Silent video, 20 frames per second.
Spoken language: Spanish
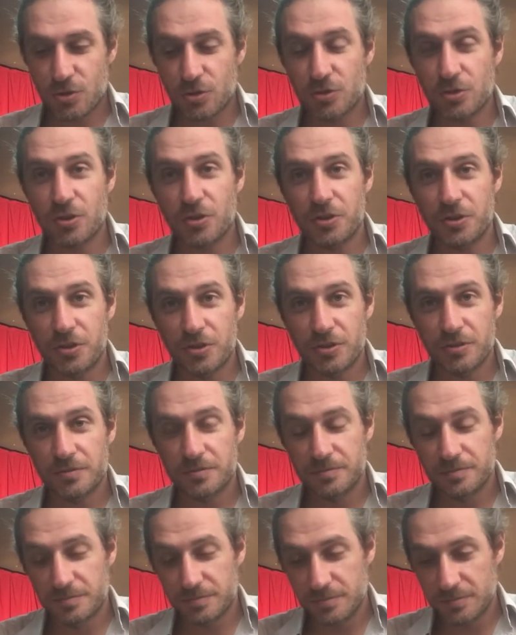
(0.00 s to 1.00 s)
otoño,
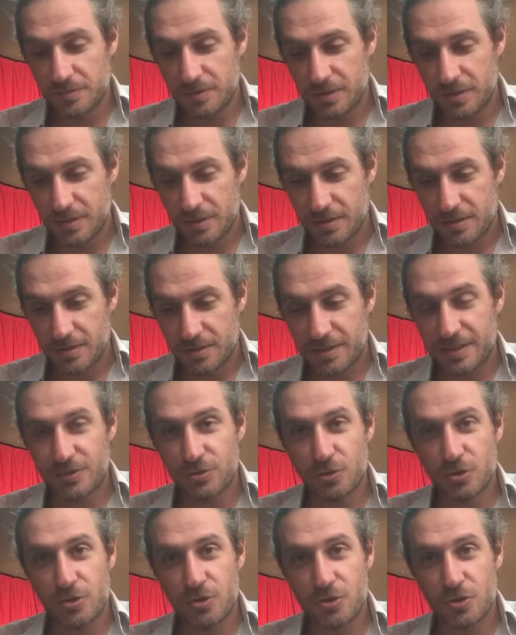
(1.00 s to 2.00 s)

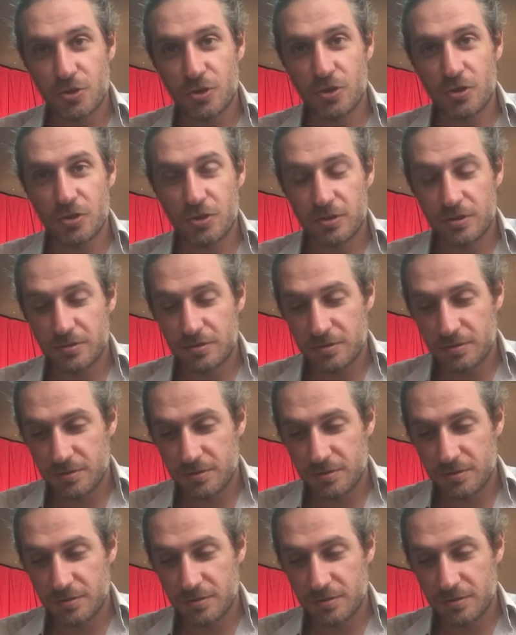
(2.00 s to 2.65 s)
estoy solo,